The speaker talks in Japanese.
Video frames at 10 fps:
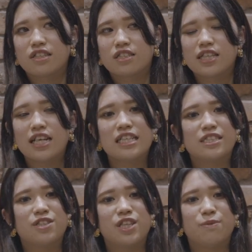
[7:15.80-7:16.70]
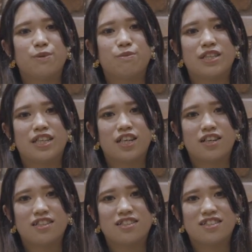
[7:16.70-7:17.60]
スタイリストデビューまで
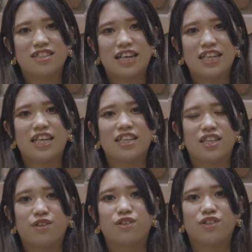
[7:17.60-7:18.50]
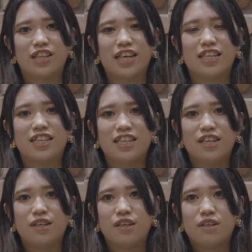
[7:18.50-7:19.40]
が早いっていうので
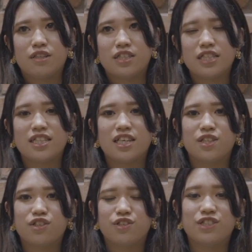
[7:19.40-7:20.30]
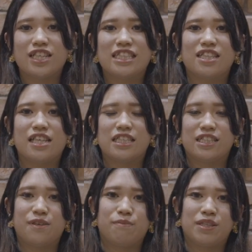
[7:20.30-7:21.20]
全然あの入社して1
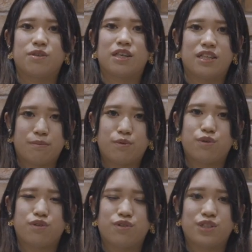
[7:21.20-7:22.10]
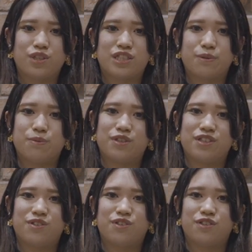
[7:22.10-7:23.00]
年目とかでも本当自
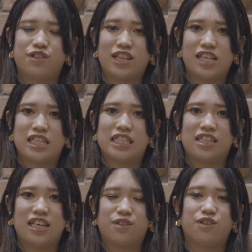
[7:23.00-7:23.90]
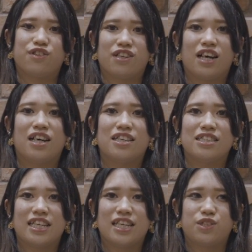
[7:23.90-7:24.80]
分の出来次第というか
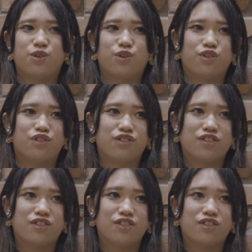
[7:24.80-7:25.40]
成長